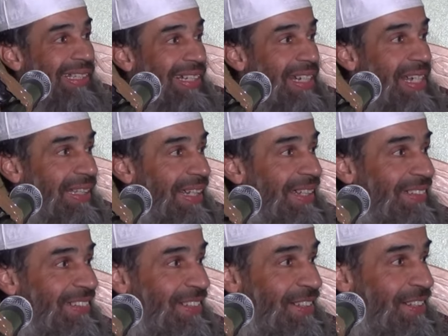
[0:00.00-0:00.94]
أدعيته
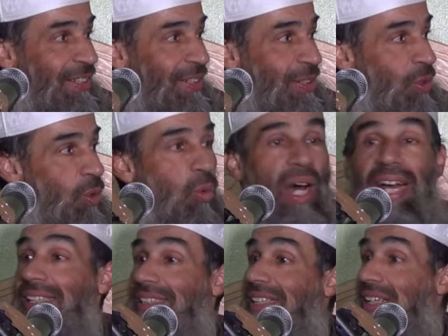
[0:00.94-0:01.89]

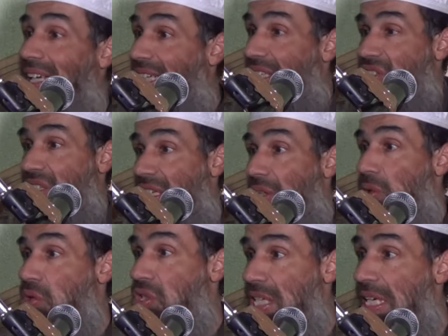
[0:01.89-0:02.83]
وأيضا قال صلى الله
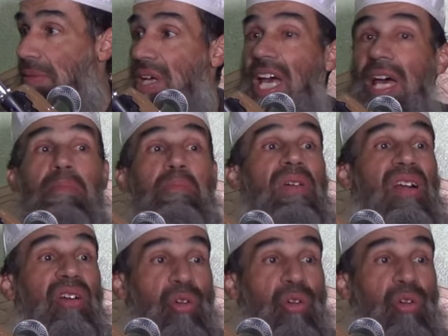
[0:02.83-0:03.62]
عليه وسلم أما